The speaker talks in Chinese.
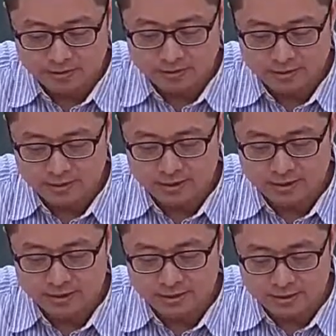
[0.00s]
好，接下
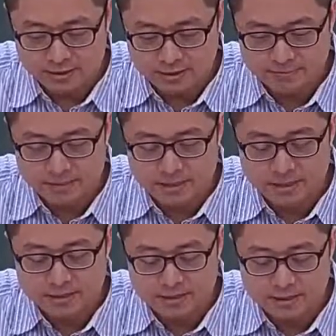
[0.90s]
来加三
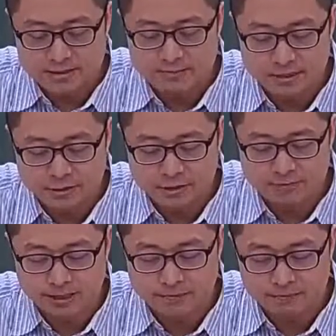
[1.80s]
码，加三码
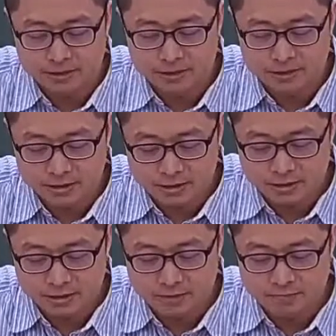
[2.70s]
就是把
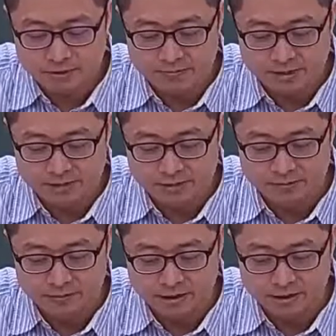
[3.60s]
BCD 编码
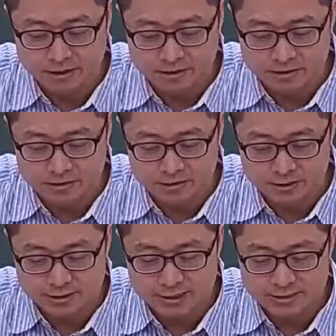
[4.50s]
的每一个值
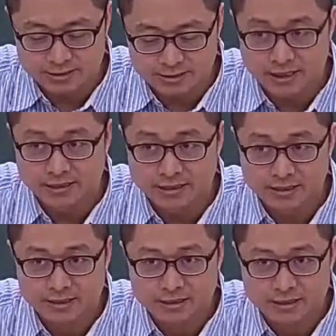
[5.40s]
加三
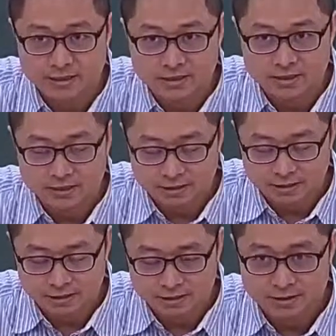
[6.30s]

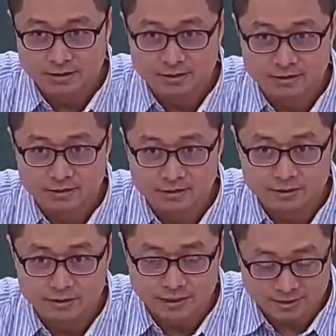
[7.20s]
啊，
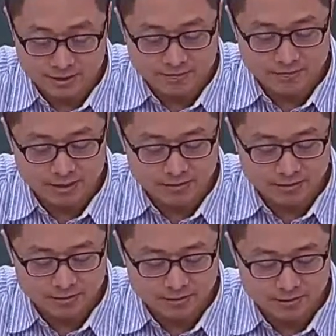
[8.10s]
加三
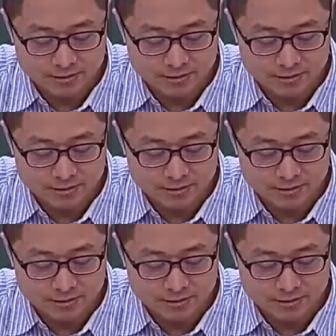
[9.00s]
码。